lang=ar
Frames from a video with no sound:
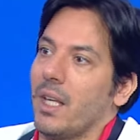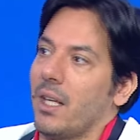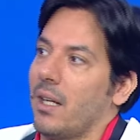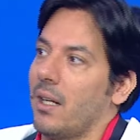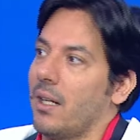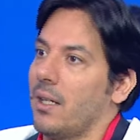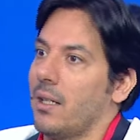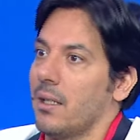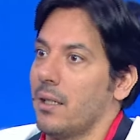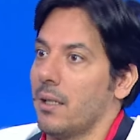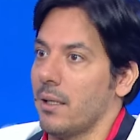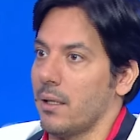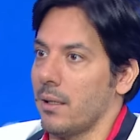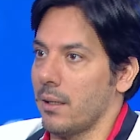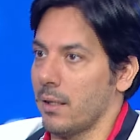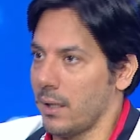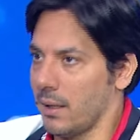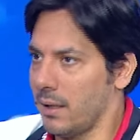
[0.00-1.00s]

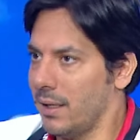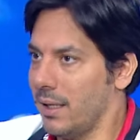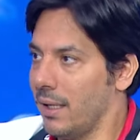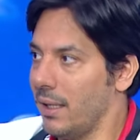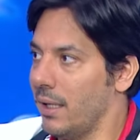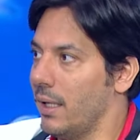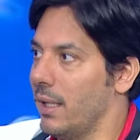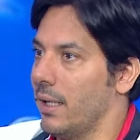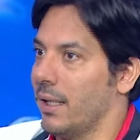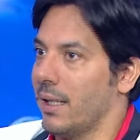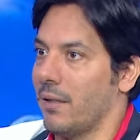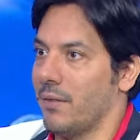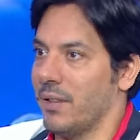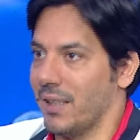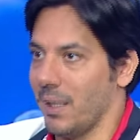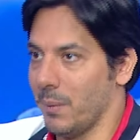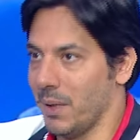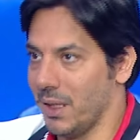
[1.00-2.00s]
كغده
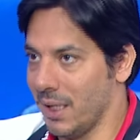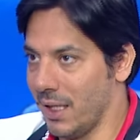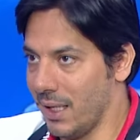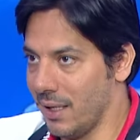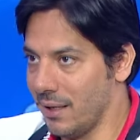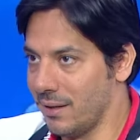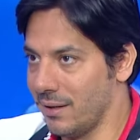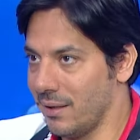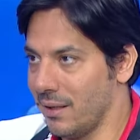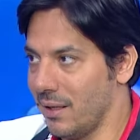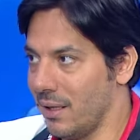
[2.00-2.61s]
كفيتامينات